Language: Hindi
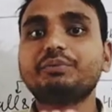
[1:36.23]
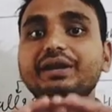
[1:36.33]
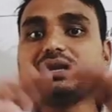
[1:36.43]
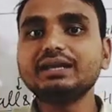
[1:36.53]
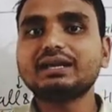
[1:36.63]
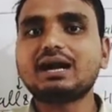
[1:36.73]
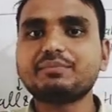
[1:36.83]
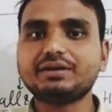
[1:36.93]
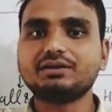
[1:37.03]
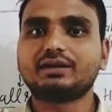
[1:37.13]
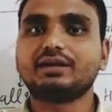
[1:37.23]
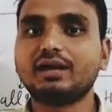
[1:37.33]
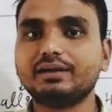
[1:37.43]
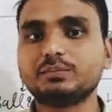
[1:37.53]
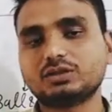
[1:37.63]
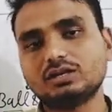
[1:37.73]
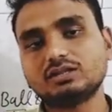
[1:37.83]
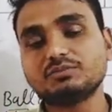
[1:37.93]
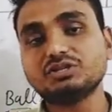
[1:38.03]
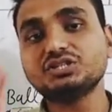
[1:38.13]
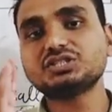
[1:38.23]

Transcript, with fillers: फ्रीली काम नहीं करेगा मतलब एकदम